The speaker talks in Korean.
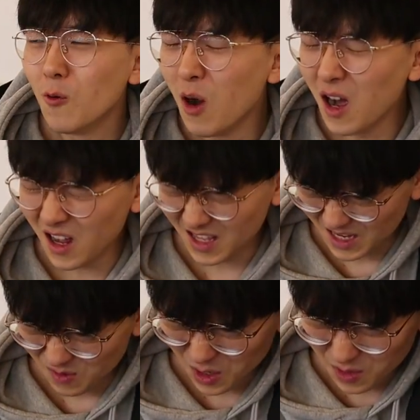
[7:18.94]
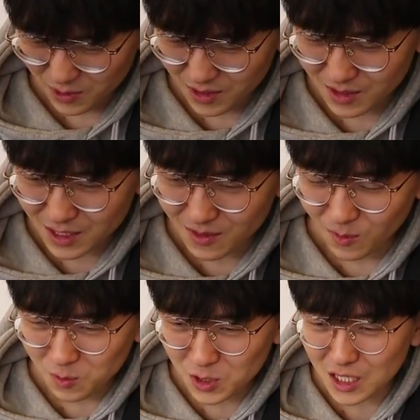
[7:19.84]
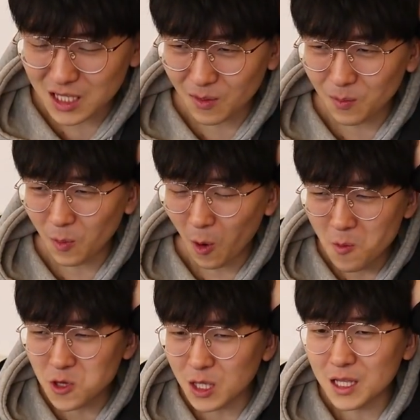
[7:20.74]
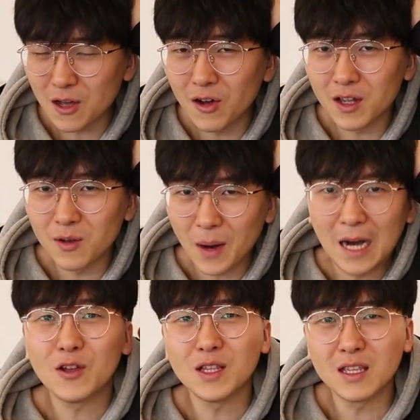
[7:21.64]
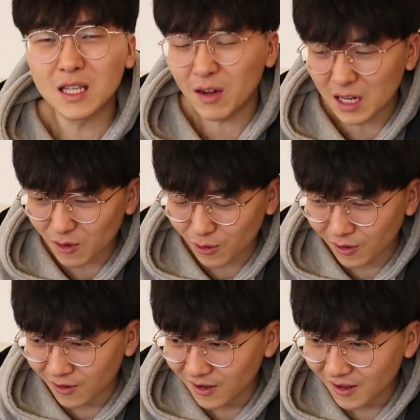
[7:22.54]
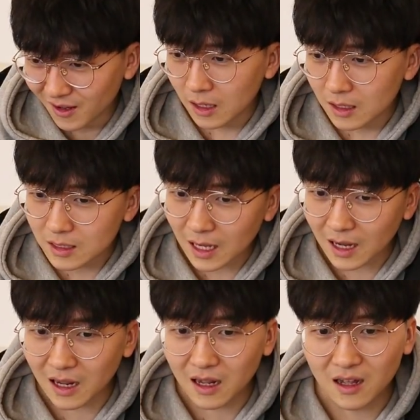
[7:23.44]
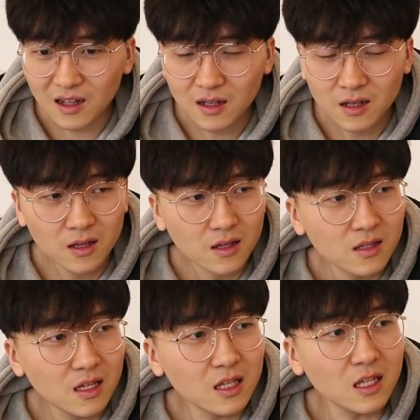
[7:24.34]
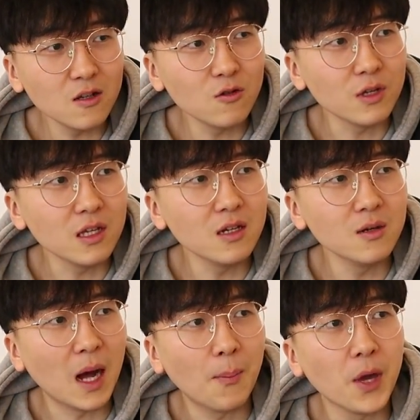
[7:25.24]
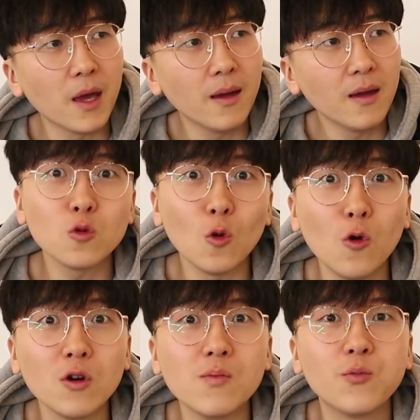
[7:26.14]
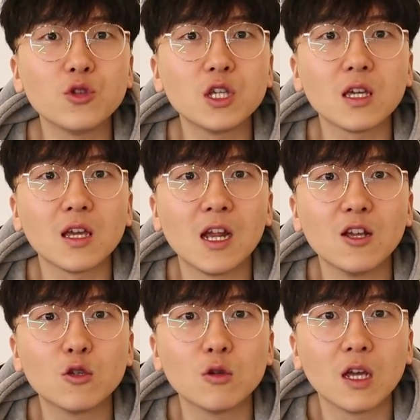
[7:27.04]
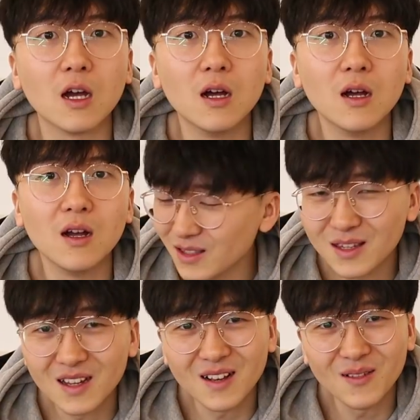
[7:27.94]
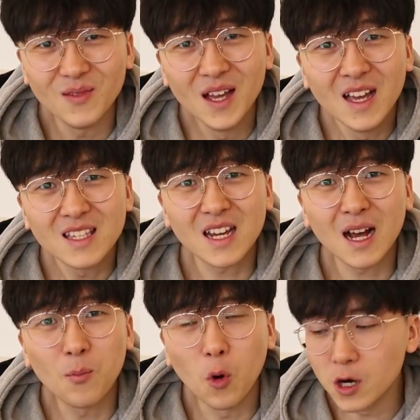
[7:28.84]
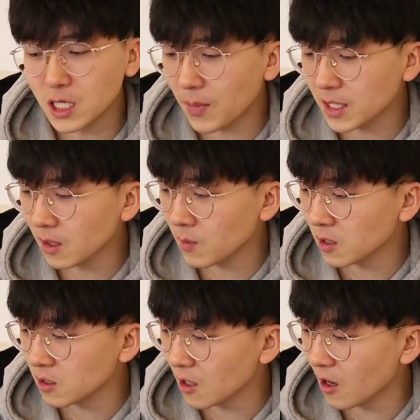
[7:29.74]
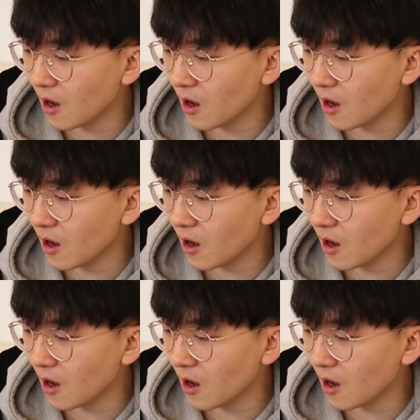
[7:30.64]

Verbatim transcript: 와 지금 여러분은 지금 진짜 엄청난 상황이에요 말도 안 되는 상황이라고요 제가 이 친구 이름 앞에 또를 붙이게 될 줄이야 지금 제가 뭘 잡았냐면요.